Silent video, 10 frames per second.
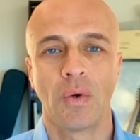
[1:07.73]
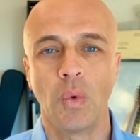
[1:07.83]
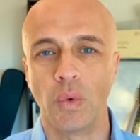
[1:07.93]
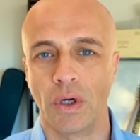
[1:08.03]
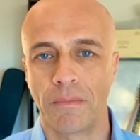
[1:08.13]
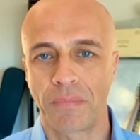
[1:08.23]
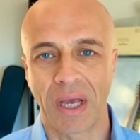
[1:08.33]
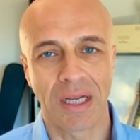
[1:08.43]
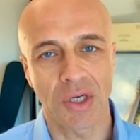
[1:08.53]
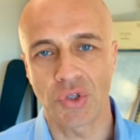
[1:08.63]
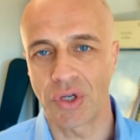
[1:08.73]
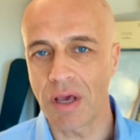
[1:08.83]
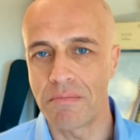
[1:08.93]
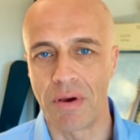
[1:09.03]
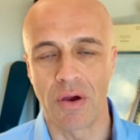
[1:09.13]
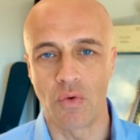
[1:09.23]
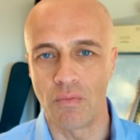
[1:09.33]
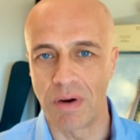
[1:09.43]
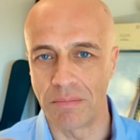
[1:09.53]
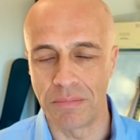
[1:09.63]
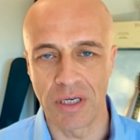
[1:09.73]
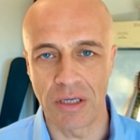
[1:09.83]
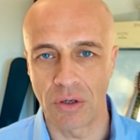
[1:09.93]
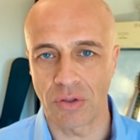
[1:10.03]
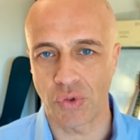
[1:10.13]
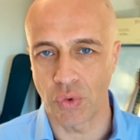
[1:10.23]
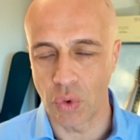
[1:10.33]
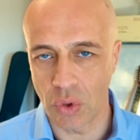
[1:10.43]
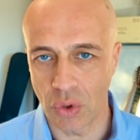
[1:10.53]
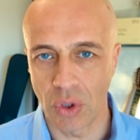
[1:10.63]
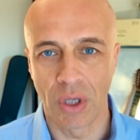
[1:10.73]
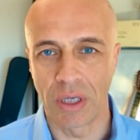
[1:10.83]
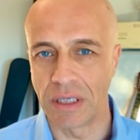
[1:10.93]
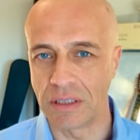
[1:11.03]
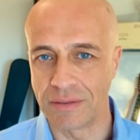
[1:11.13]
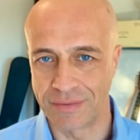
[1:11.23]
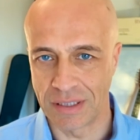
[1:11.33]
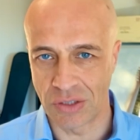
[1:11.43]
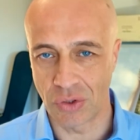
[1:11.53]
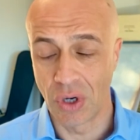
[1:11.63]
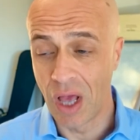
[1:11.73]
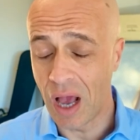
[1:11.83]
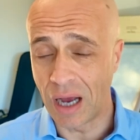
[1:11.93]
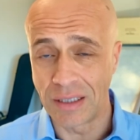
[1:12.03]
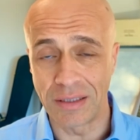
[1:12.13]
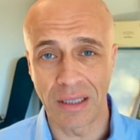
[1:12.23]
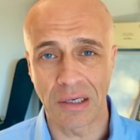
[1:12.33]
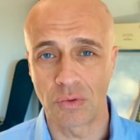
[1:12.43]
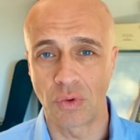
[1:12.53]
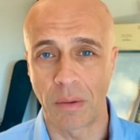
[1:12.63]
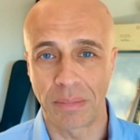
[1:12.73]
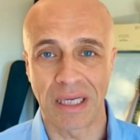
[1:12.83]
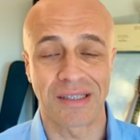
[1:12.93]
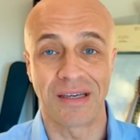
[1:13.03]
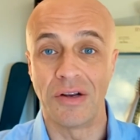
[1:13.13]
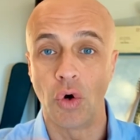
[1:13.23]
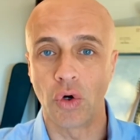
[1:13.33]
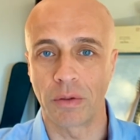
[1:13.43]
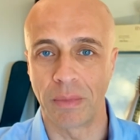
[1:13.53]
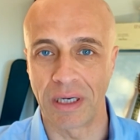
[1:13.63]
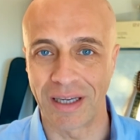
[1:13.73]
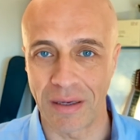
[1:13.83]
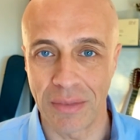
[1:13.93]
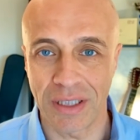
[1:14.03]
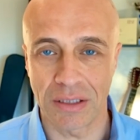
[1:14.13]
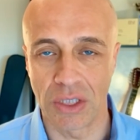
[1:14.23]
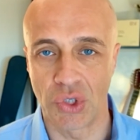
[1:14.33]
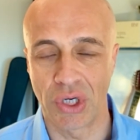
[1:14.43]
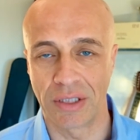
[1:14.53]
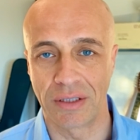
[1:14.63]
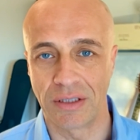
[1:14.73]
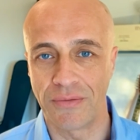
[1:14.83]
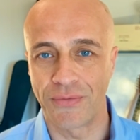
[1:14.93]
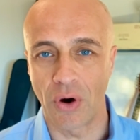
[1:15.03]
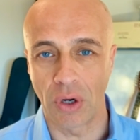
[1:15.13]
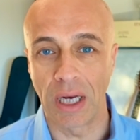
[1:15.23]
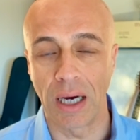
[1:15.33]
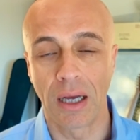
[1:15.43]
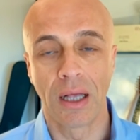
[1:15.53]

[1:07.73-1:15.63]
Uno lascerebbe un bambino solo, indifeso, all'interno di una piazza enorme, gremita di gente, di folla,